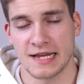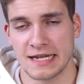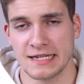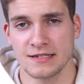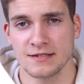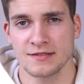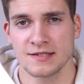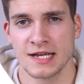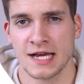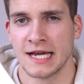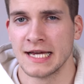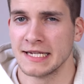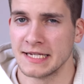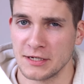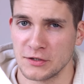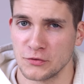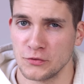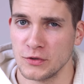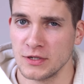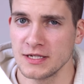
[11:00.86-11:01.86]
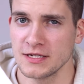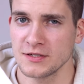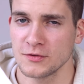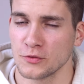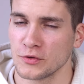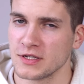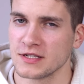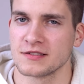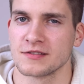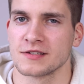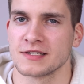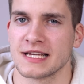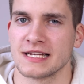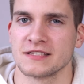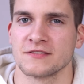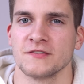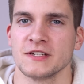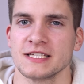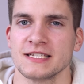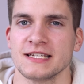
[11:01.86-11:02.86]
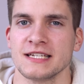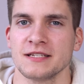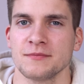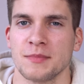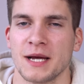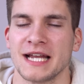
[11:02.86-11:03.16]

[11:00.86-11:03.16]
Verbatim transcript: alles natürlich, und das ist ganz wichtig,